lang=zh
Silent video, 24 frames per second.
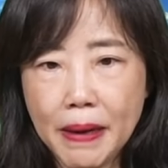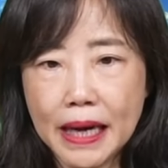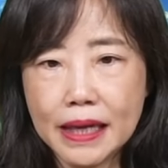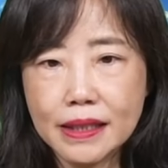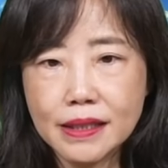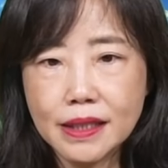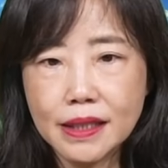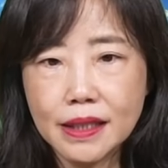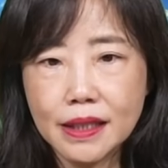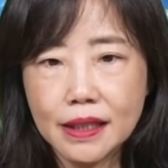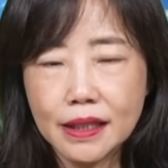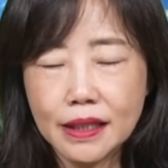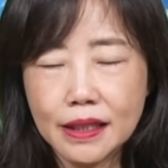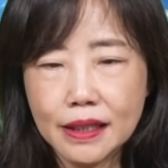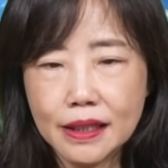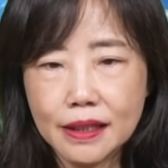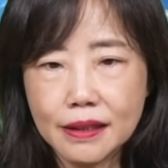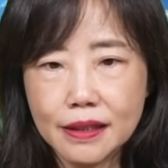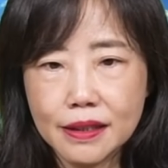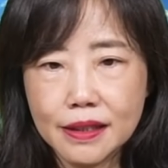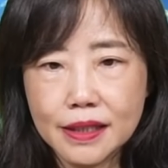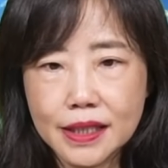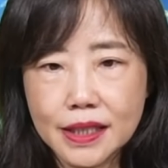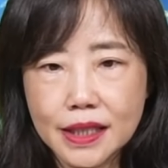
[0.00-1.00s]
把这个
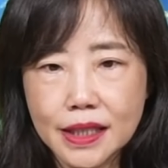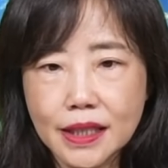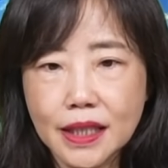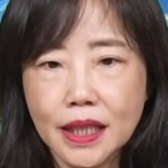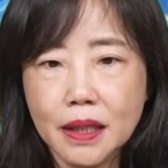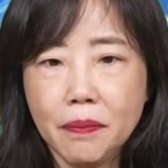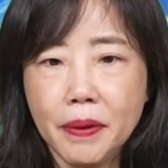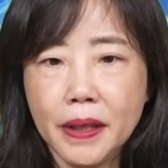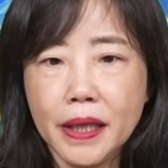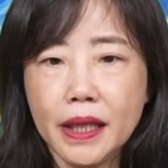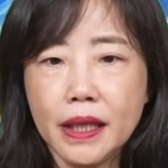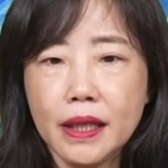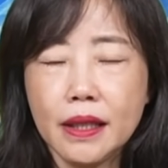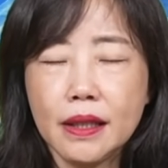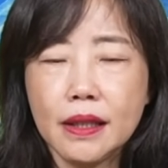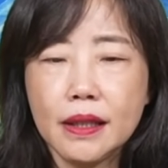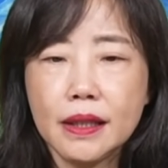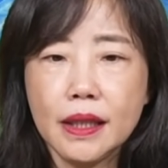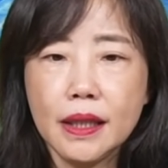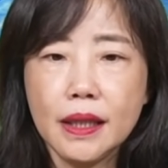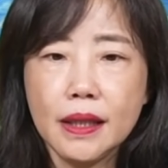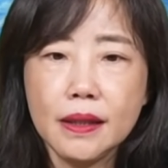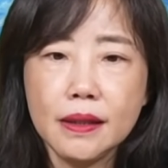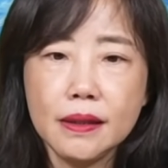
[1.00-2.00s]
习近平
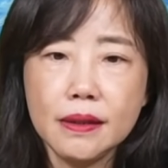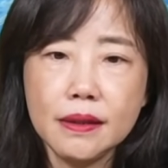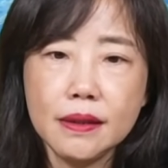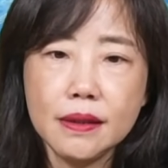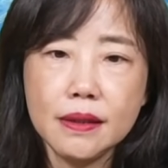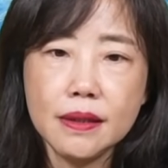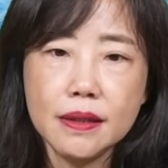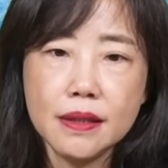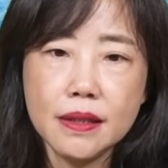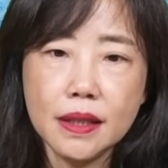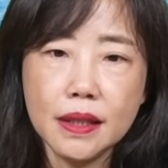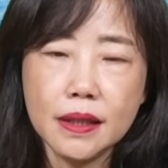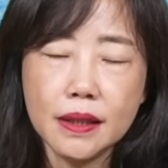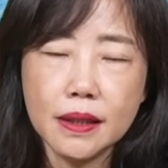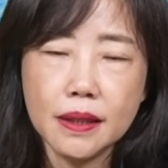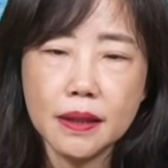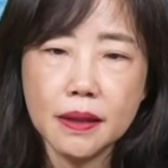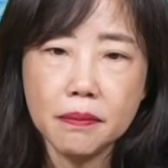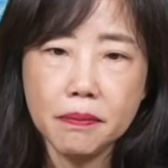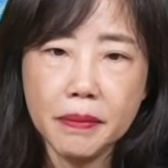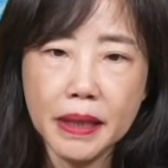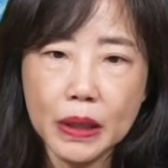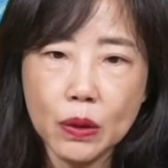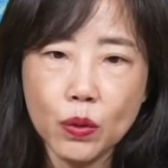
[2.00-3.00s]
跟这
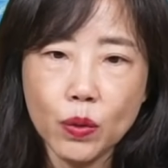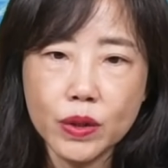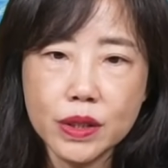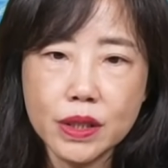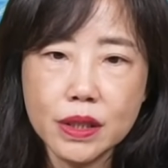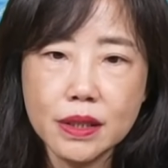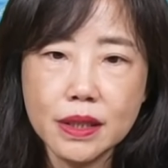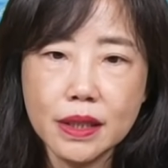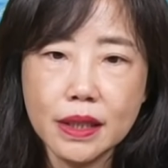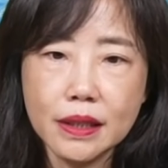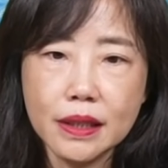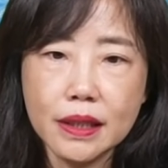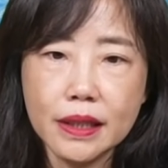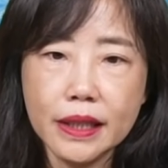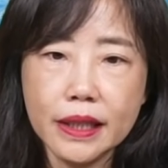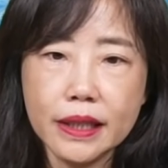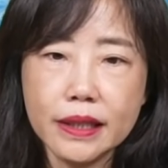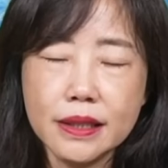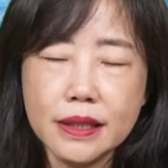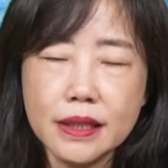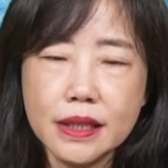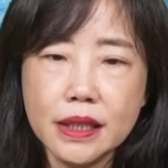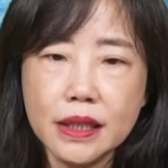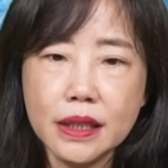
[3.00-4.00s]
个美国之间的
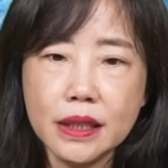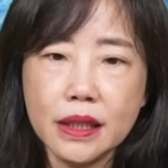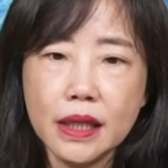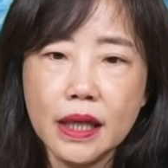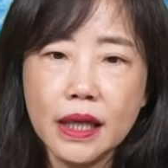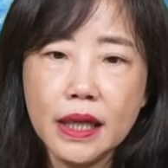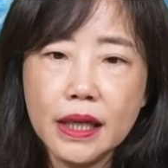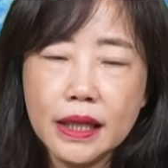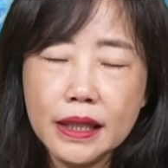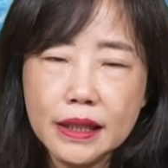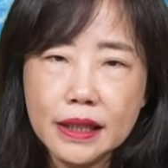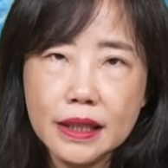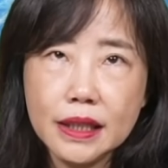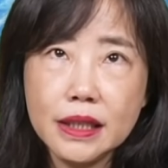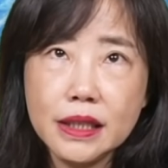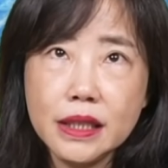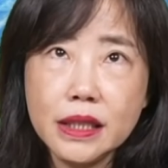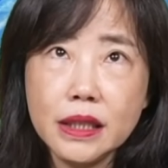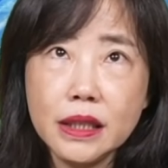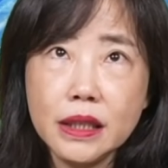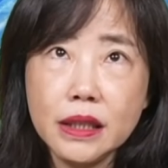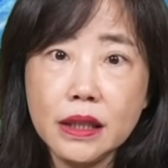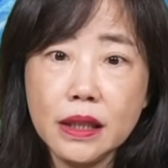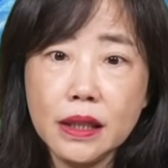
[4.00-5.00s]
联系，以
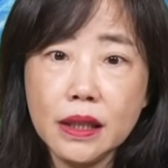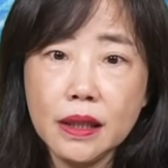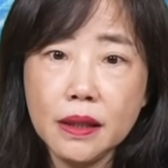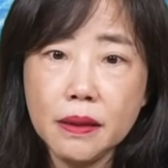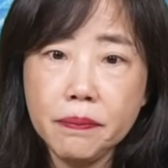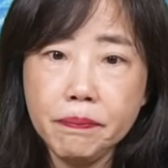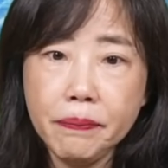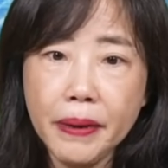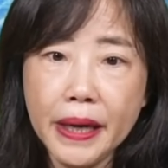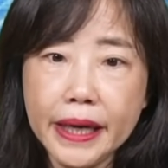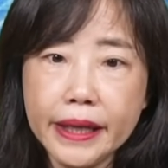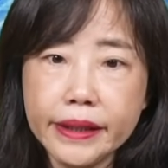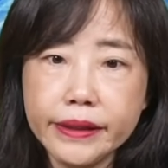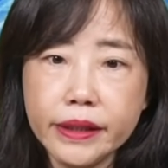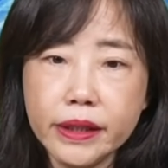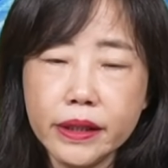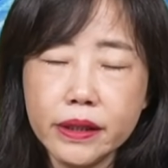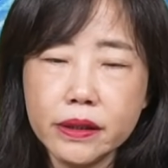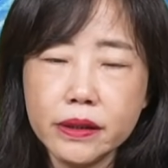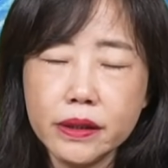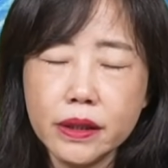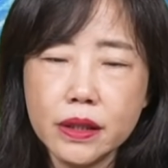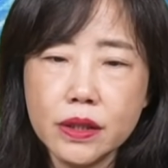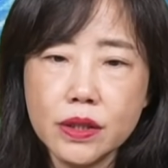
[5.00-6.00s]
及呢拜
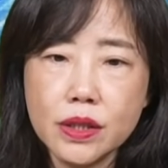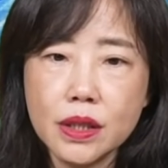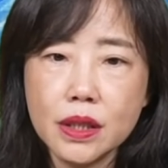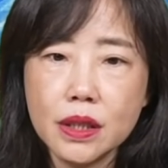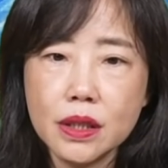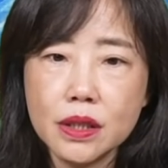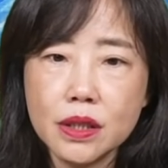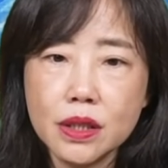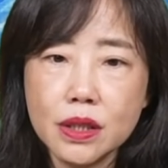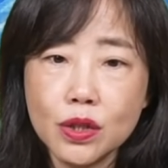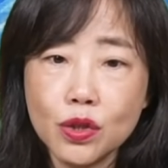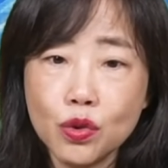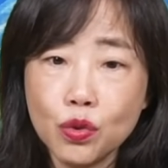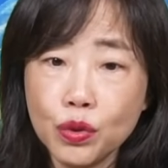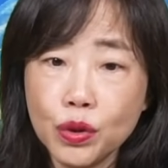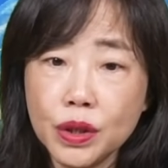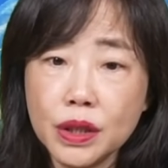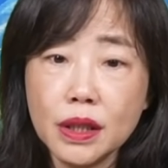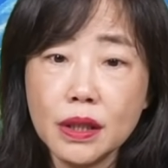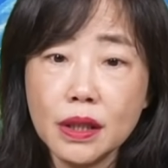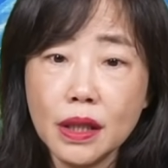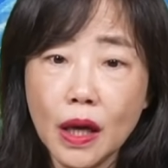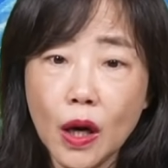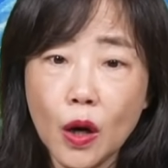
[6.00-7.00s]
登呢，这个是属于
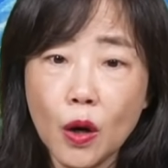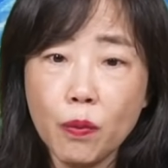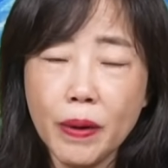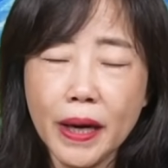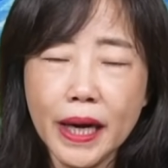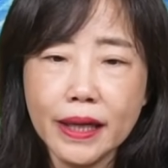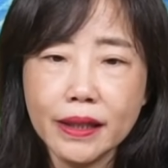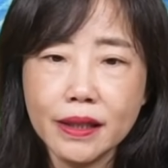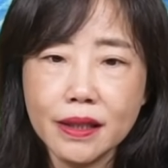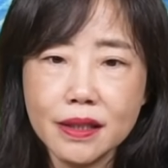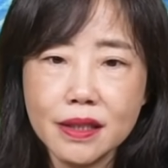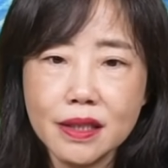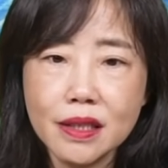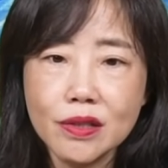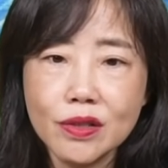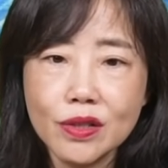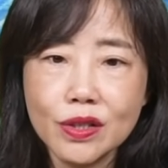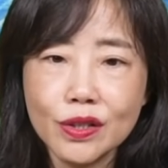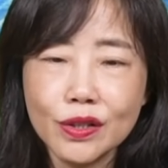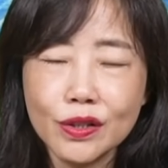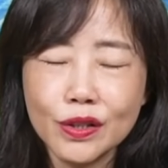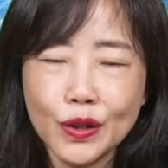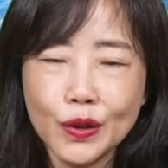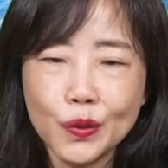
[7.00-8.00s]
一个老派的政
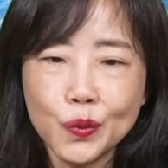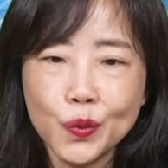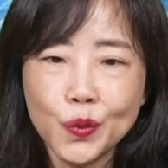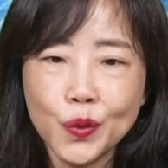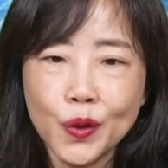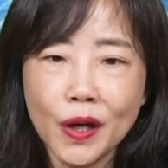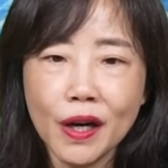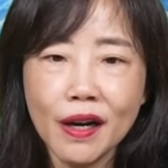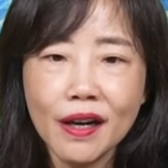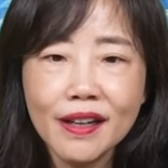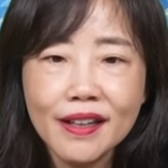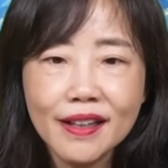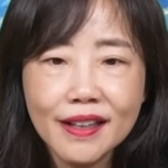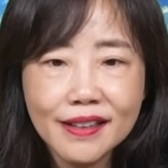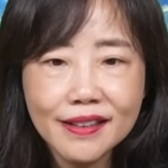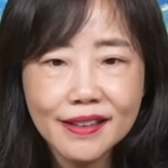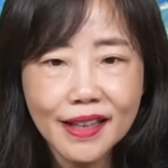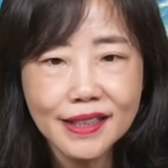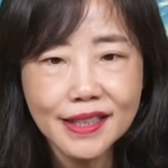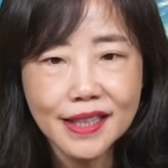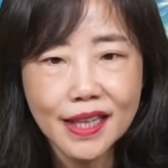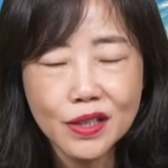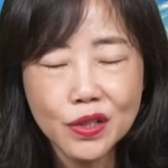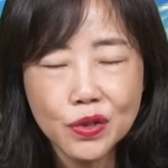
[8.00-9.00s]
治人物啊，
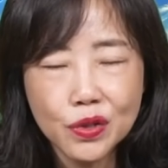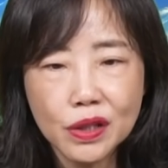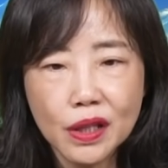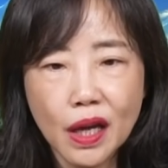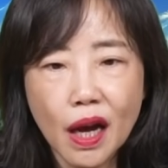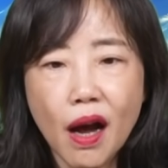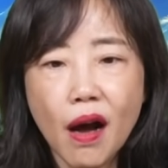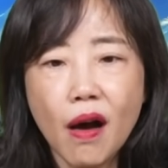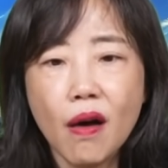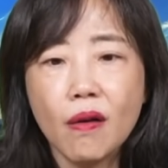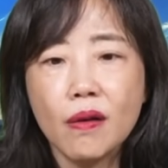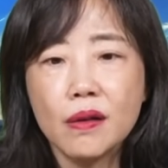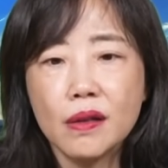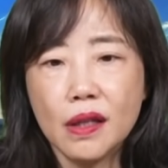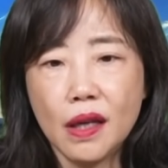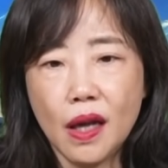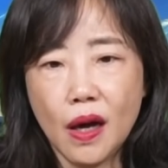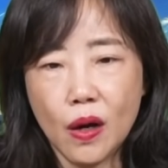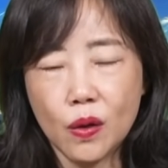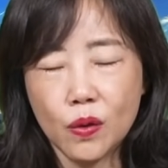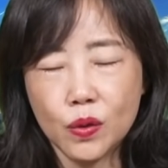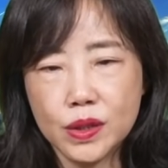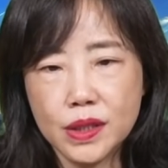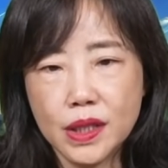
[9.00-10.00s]
大家去套
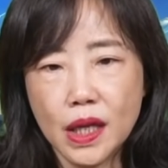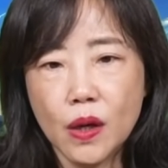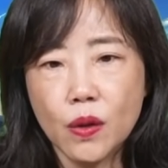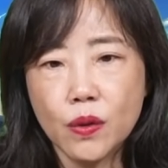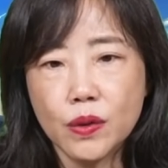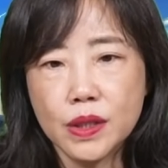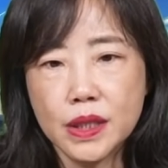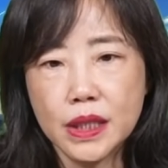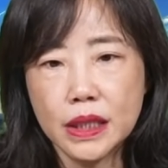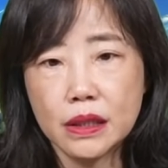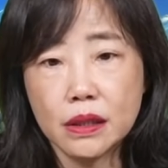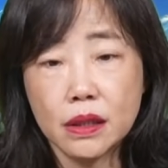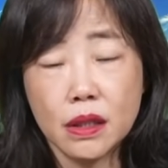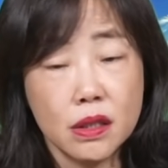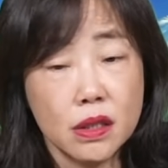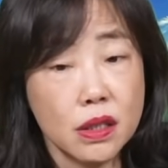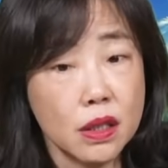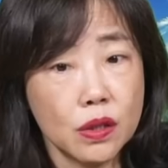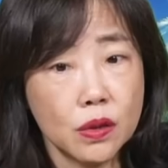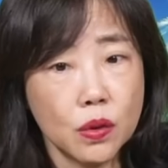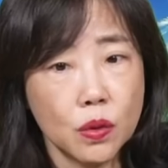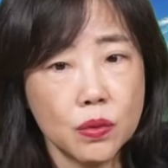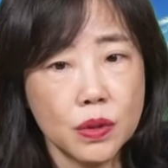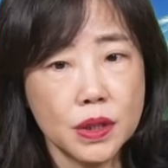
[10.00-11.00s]
老交情的
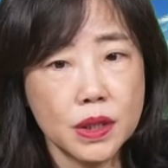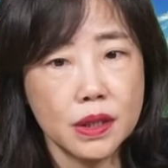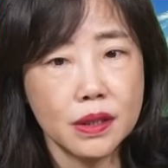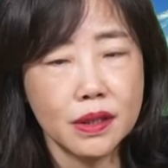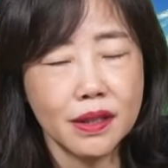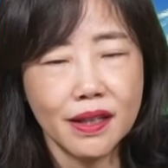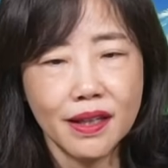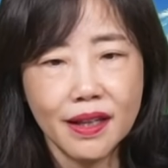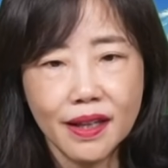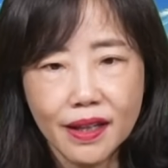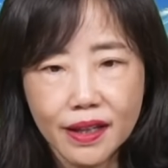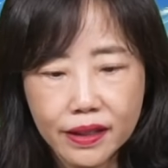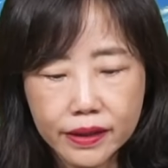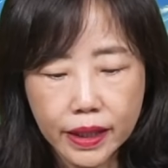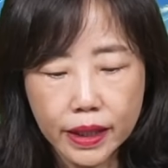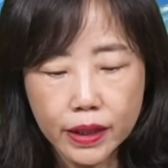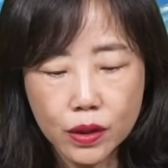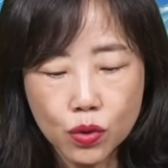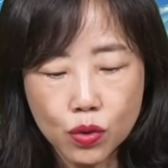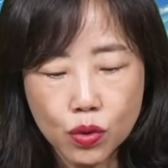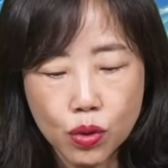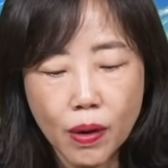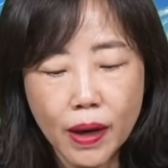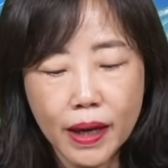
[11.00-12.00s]
这个东西呢，
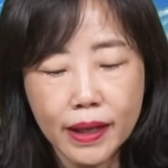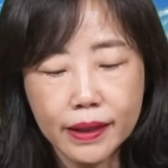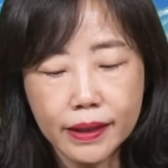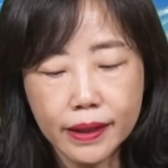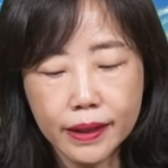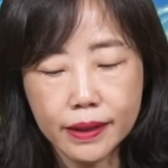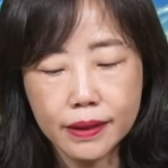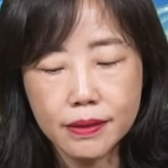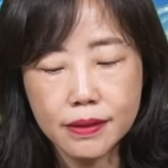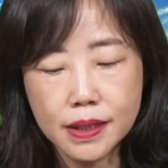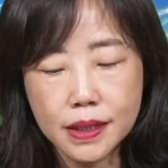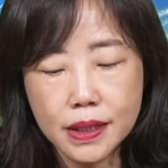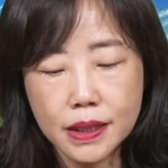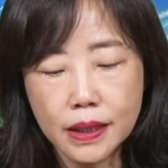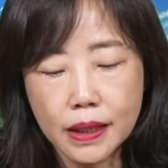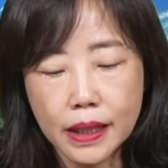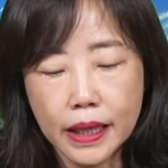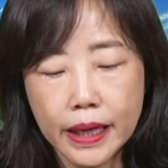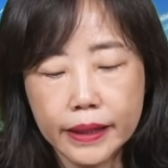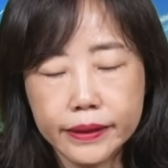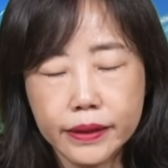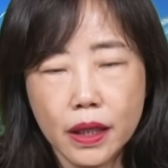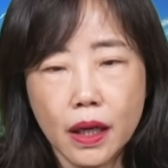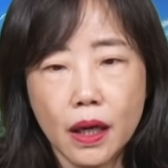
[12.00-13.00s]
给串联起
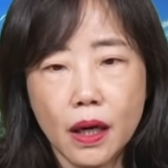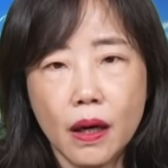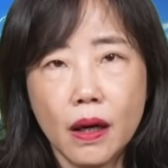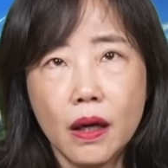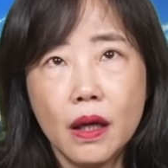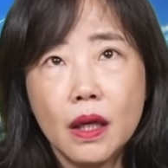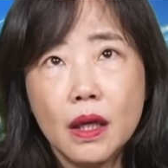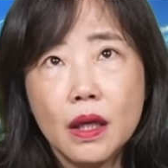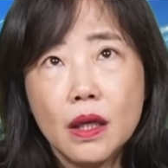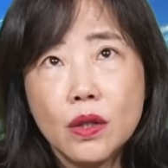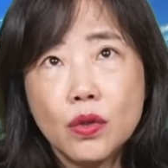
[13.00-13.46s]
来的啊。